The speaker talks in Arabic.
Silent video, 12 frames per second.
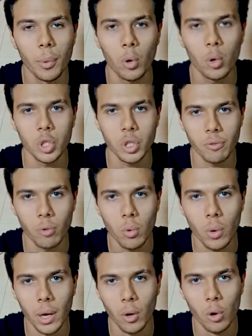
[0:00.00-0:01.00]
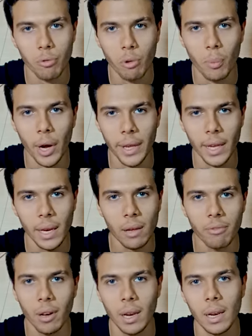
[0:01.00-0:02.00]
بيخش في جوه غرفه معينه
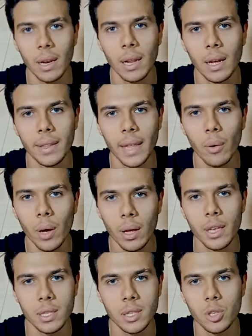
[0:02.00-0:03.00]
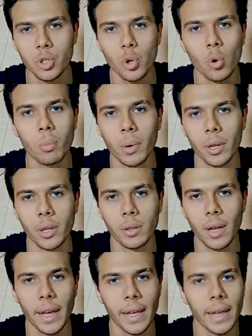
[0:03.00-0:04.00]
فالدواء يستنشقه المريض
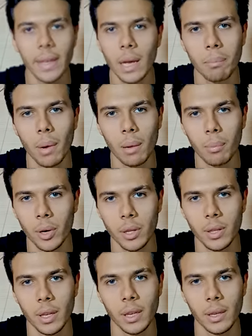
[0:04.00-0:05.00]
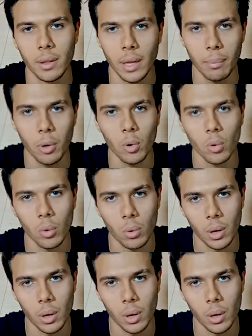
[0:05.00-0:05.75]
ايا كان بقى المريض ايه نعمل له